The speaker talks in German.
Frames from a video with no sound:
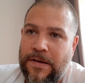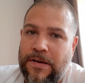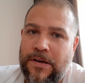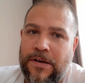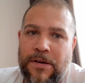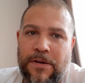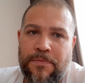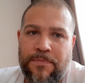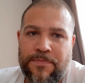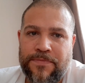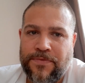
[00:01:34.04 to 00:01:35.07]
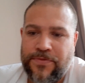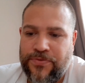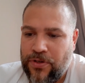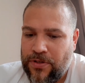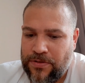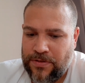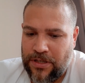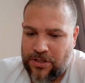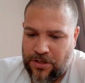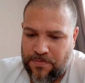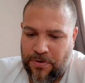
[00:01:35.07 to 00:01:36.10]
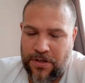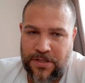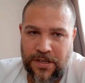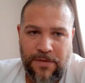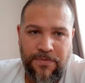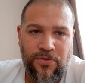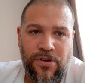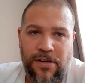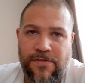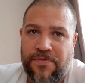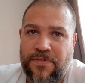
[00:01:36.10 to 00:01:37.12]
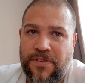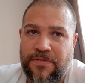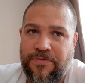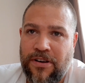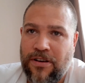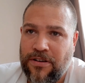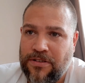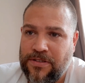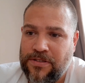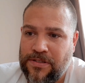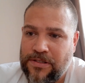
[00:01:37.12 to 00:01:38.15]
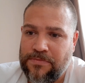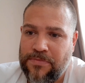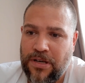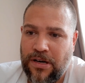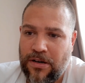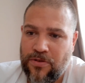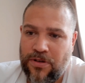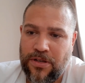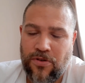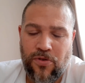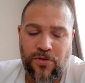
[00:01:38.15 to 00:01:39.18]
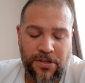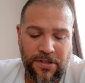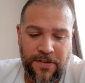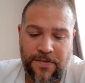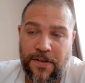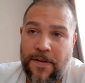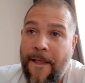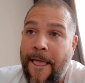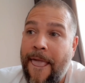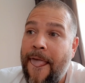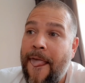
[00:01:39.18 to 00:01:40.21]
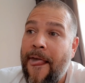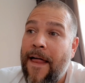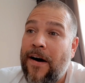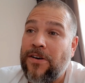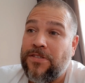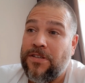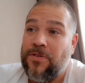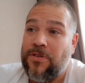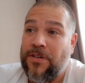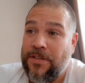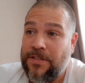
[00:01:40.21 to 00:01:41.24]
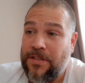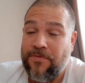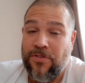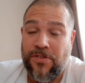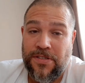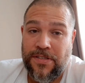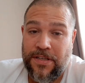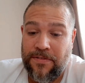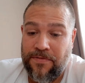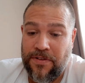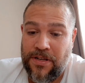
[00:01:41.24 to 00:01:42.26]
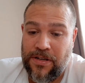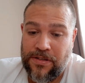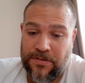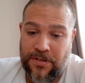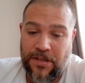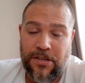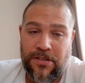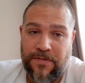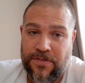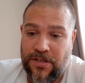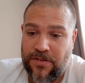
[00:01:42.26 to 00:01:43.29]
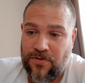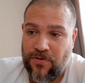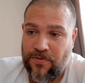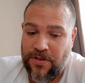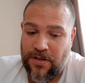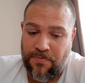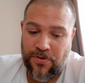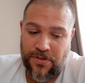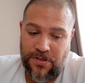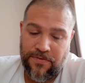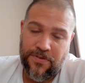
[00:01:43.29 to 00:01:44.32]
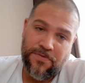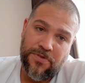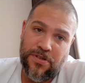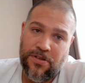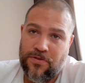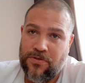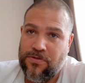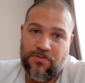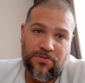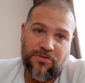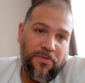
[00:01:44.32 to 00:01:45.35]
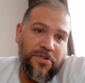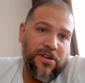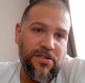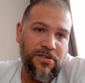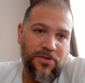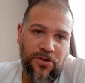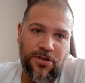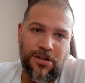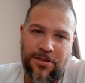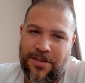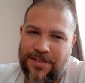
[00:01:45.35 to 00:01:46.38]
Ähm, von, da steht Polizei am Flughafen, die verlangt ähm, hier aktuell den Corona-Test aus der Türkei. Den wollen die sehen. Wenn der negativ ist, alles gut. Wenn der positiv ist, müsst ihr natürlich, äh, kommt ihr gar nicht nach Deutschland.